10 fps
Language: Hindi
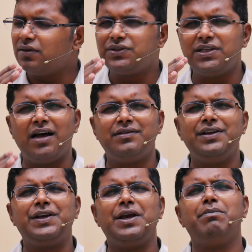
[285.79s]
शादी
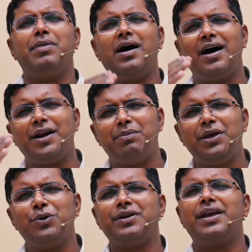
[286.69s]
के बाहर भी
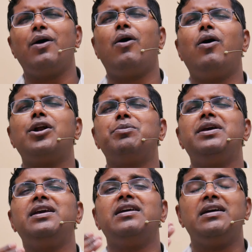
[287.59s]
उनके और
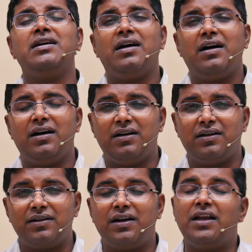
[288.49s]
भी
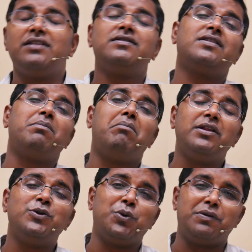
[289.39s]
गलत
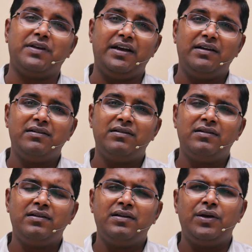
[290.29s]
संबंध होते हैं
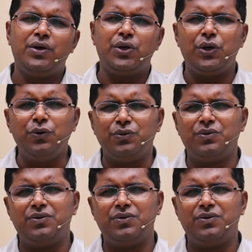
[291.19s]
क्यों